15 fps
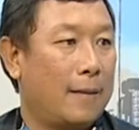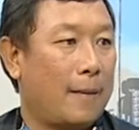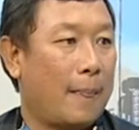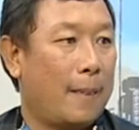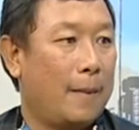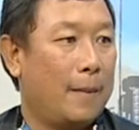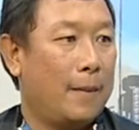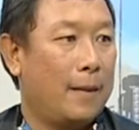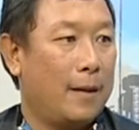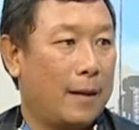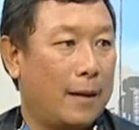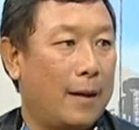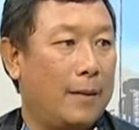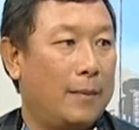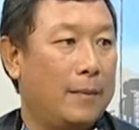วนาเกษตร
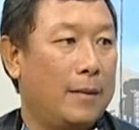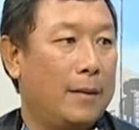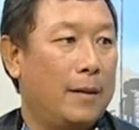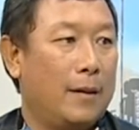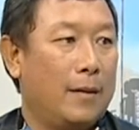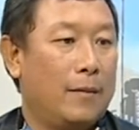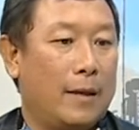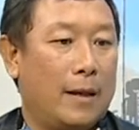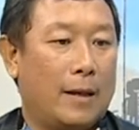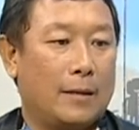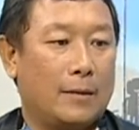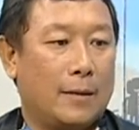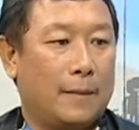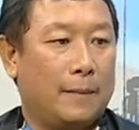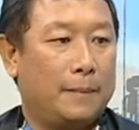ครับ พอ
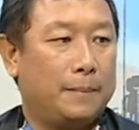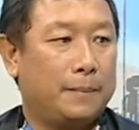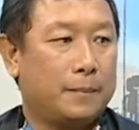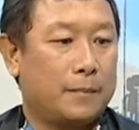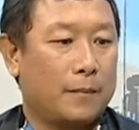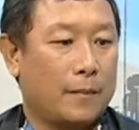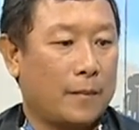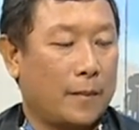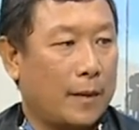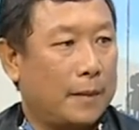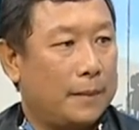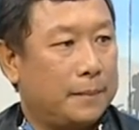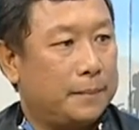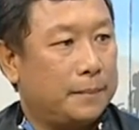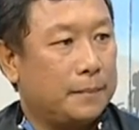จะถึงวนาเกษตรเนี่ย
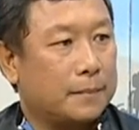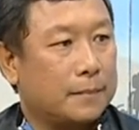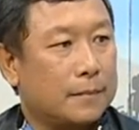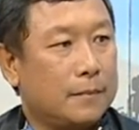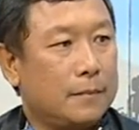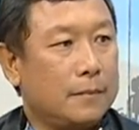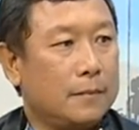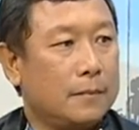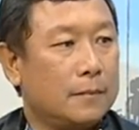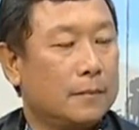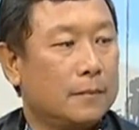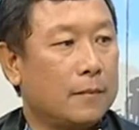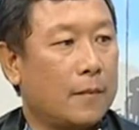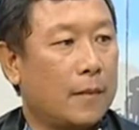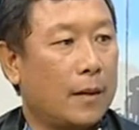เห็นว่ามีอะไร
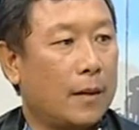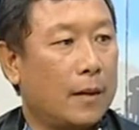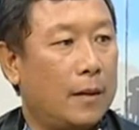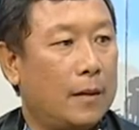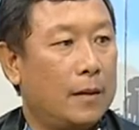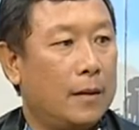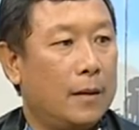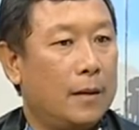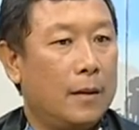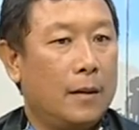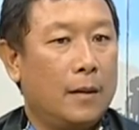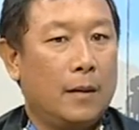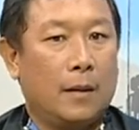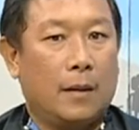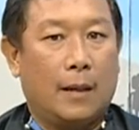ป่าสามอย่าง ประ
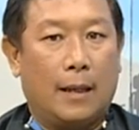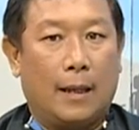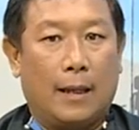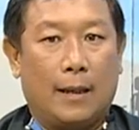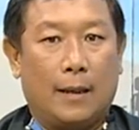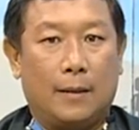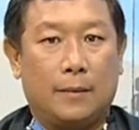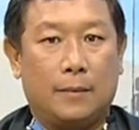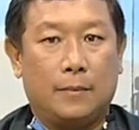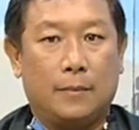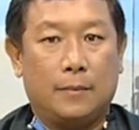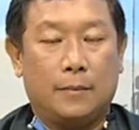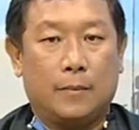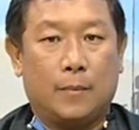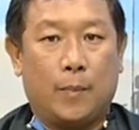โยชน์สี่อย่างคือยังไง
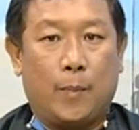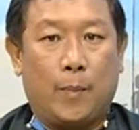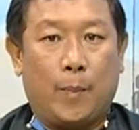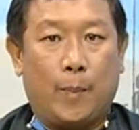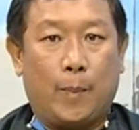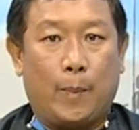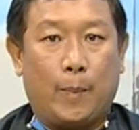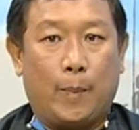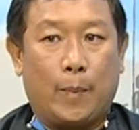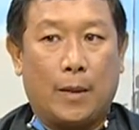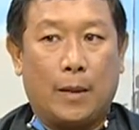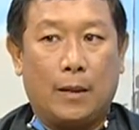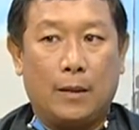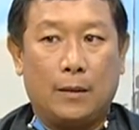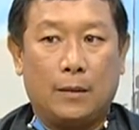
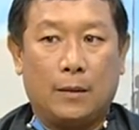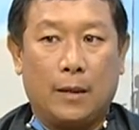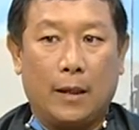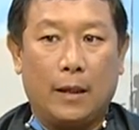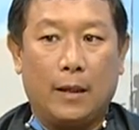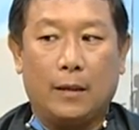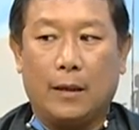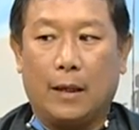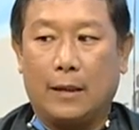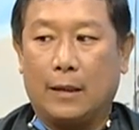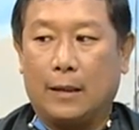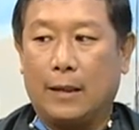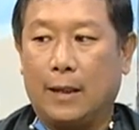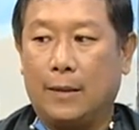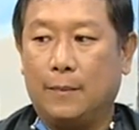คือที่อื่นอาจ
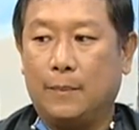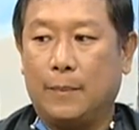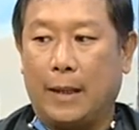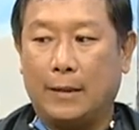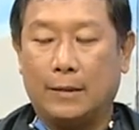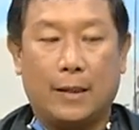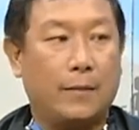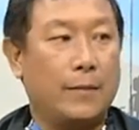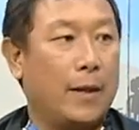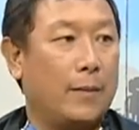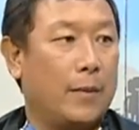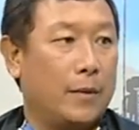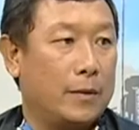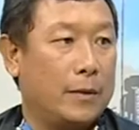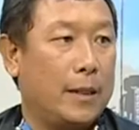จะทำป่าสามอย่า
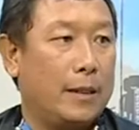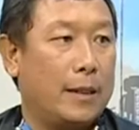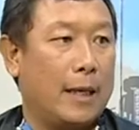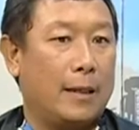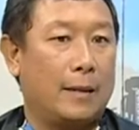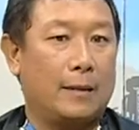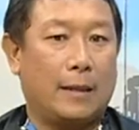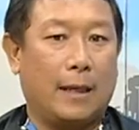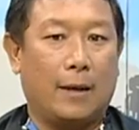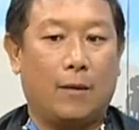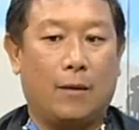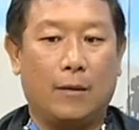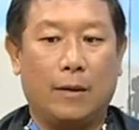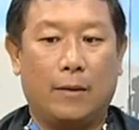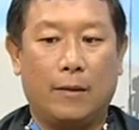งประโยชน์สี่อย่าง แต่
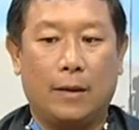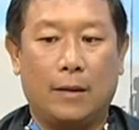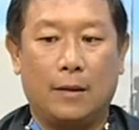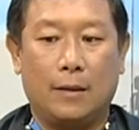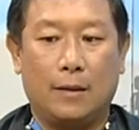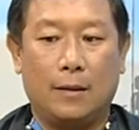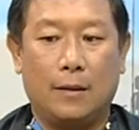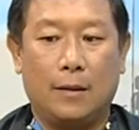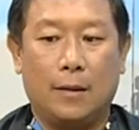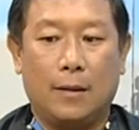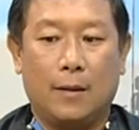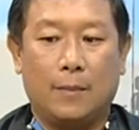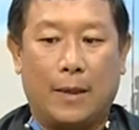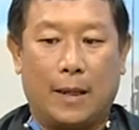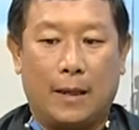ของเราเนี่ยคือ
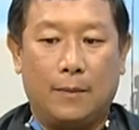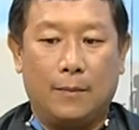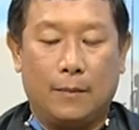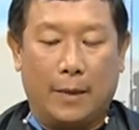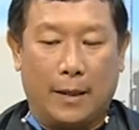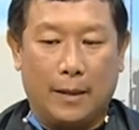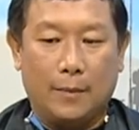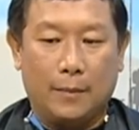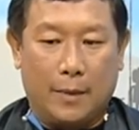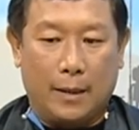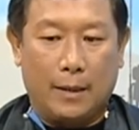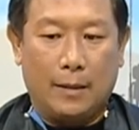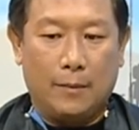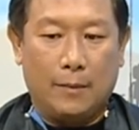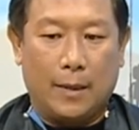ป่าเหมือนเห
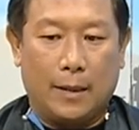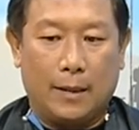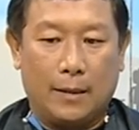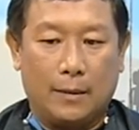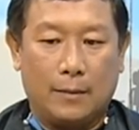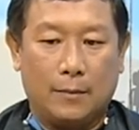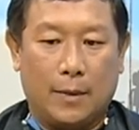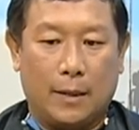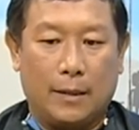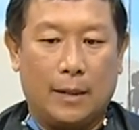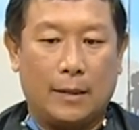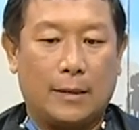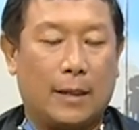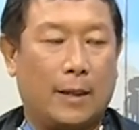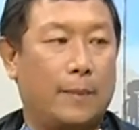มือนเหมือนเหมือน
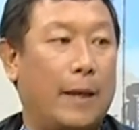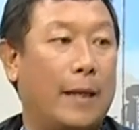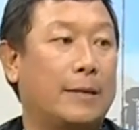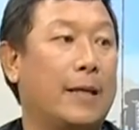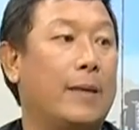ลักษณะป่า